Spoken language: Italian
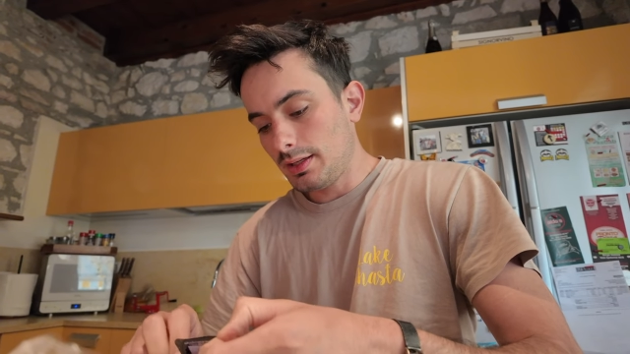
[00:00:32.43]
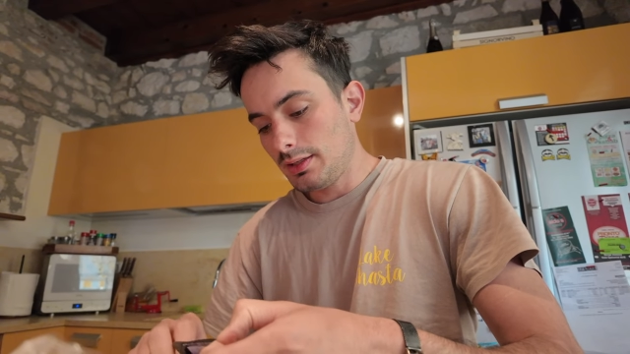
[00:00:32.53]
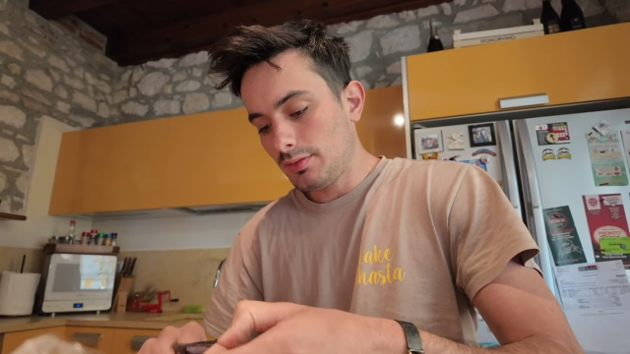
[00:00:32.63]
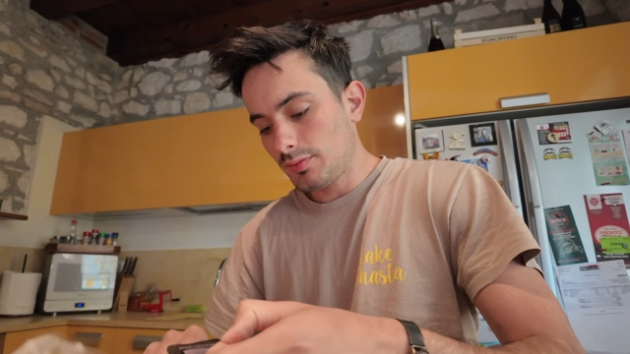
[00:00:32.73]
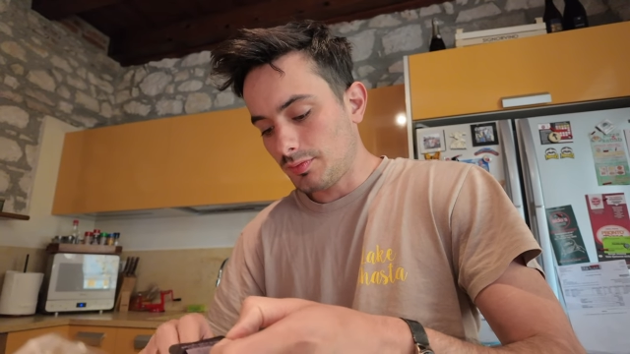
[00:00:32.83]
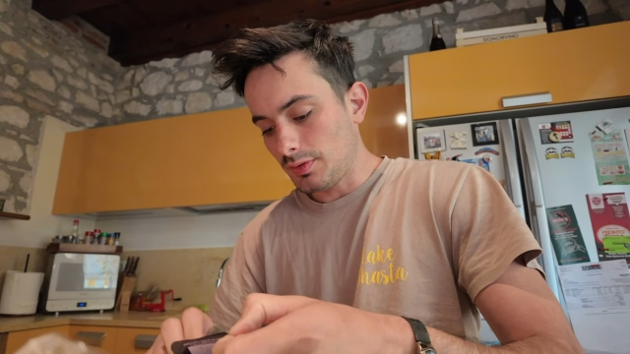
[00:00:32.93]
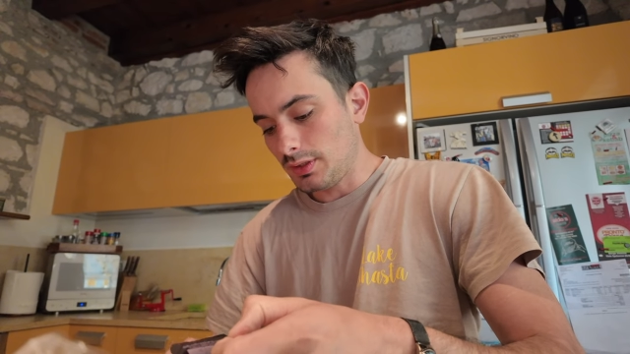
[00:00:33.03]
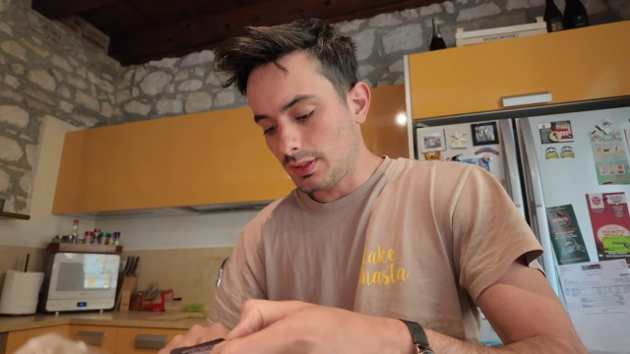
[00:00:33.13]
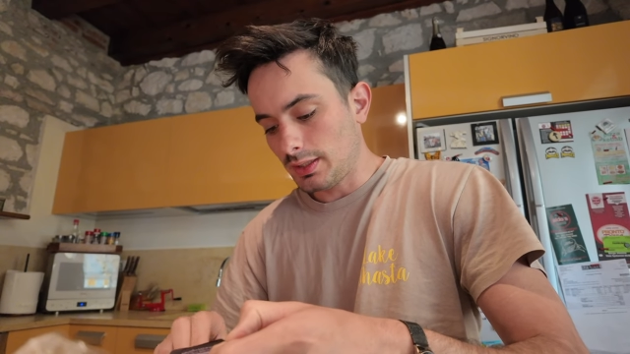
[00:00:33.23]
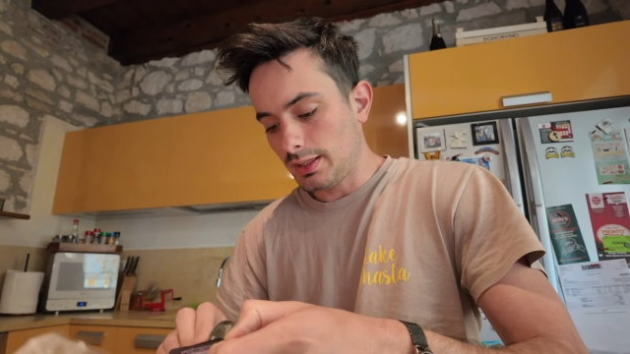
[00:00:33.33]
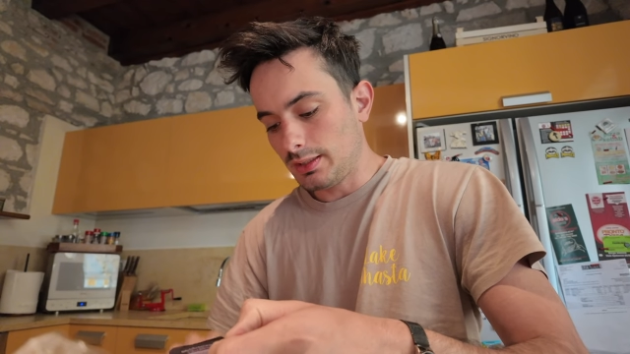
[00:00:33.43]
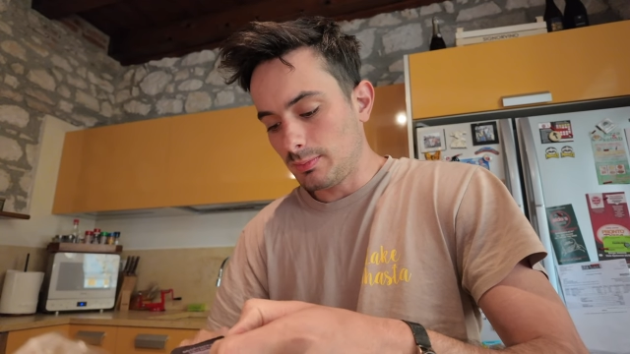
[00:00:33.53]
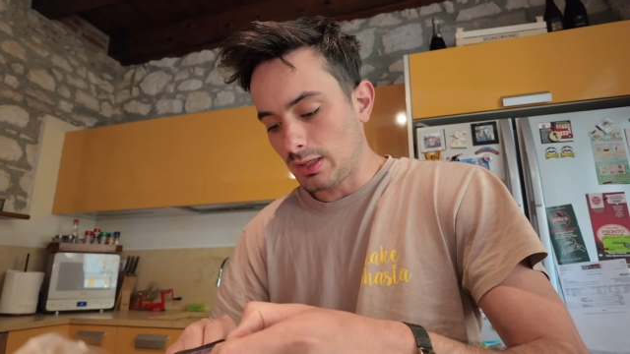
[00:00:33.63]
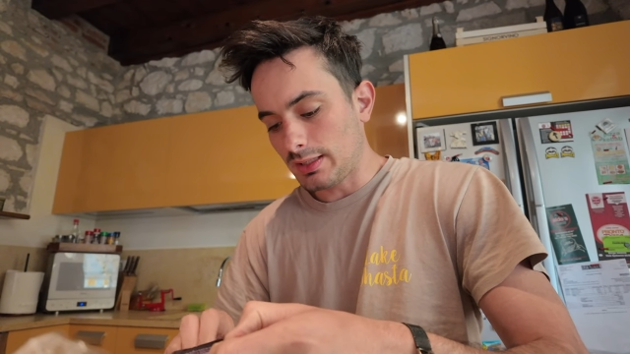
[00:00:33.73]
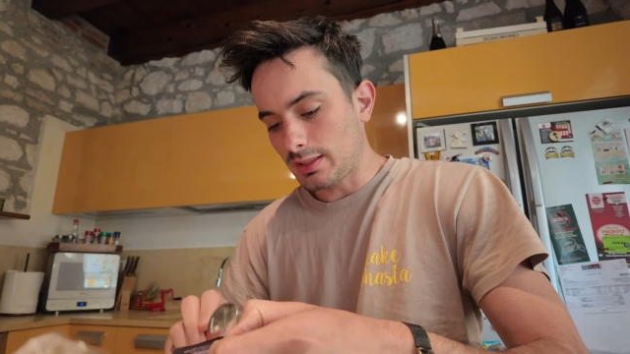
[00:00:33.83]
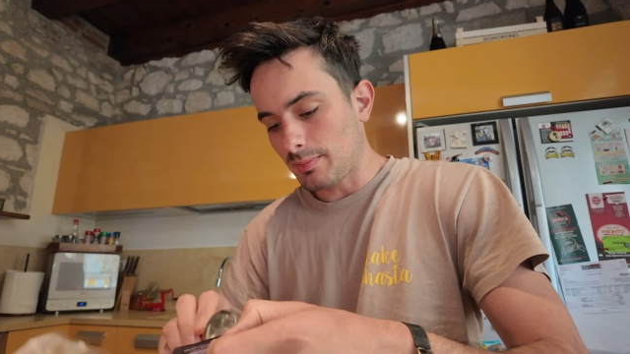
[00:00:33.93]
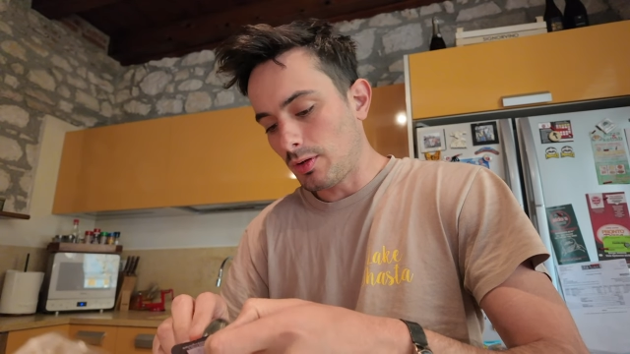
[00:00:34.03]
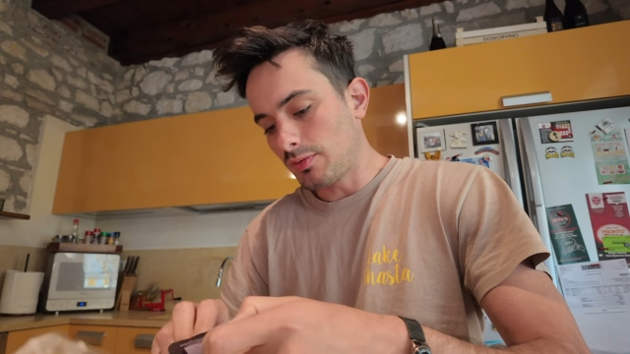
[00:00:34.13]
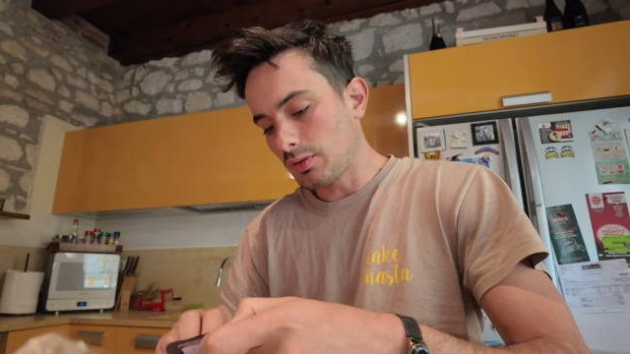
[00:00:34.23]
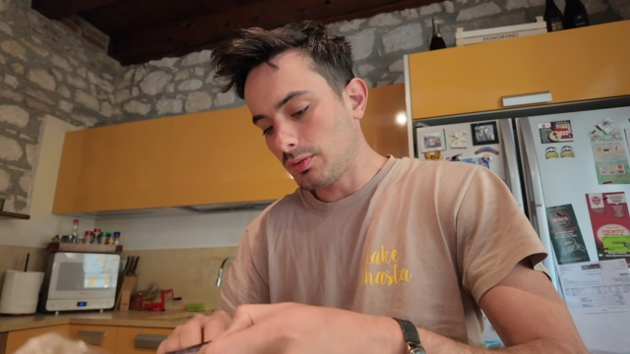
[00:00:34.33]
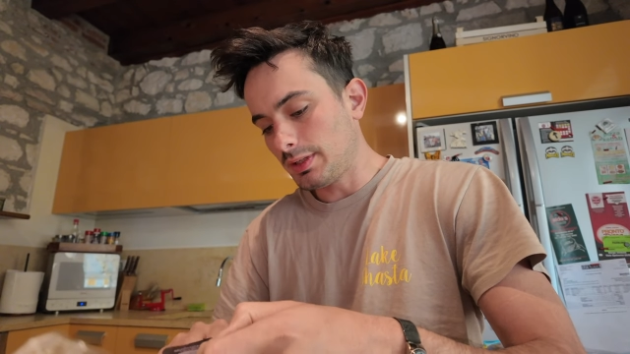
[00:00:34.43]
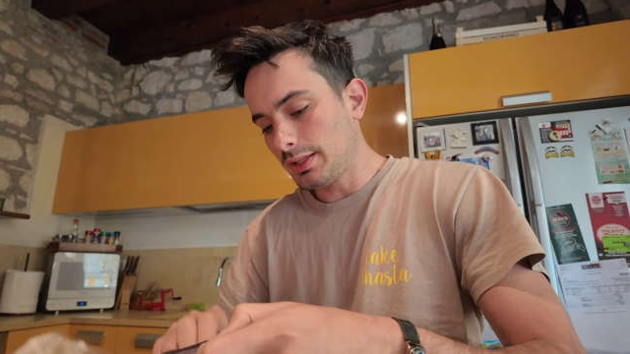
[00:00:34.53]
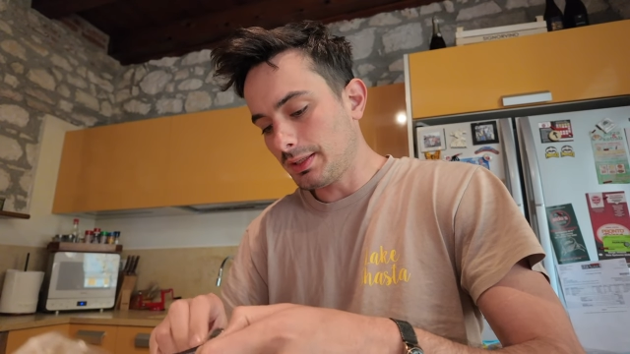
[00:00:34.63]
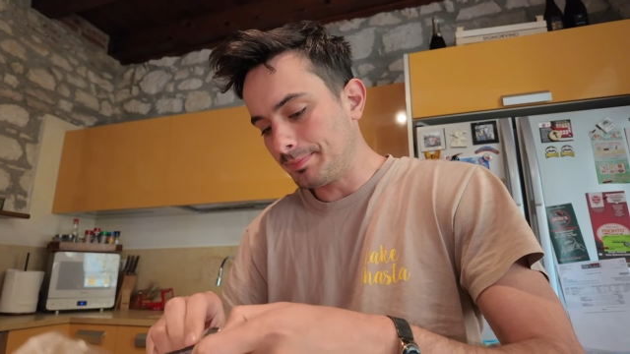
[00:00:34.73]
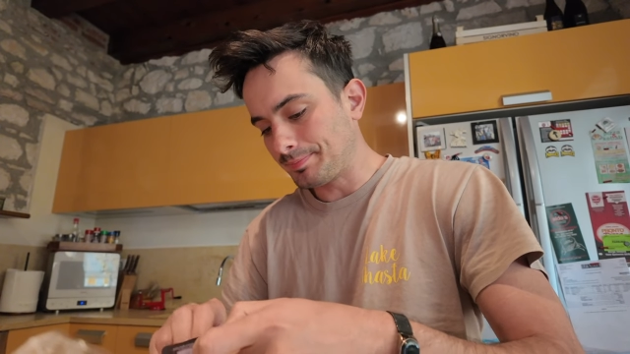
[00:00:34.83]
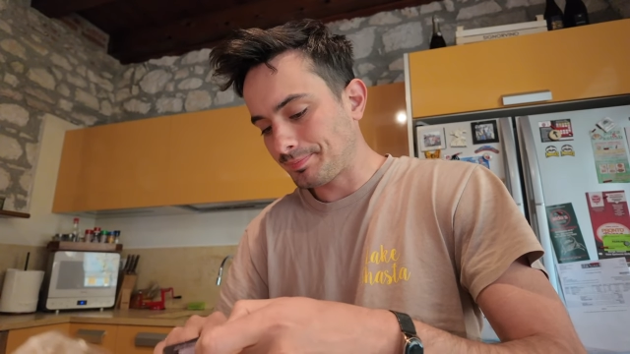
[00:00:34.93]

infine la limonata che abbiamo fatto ieri.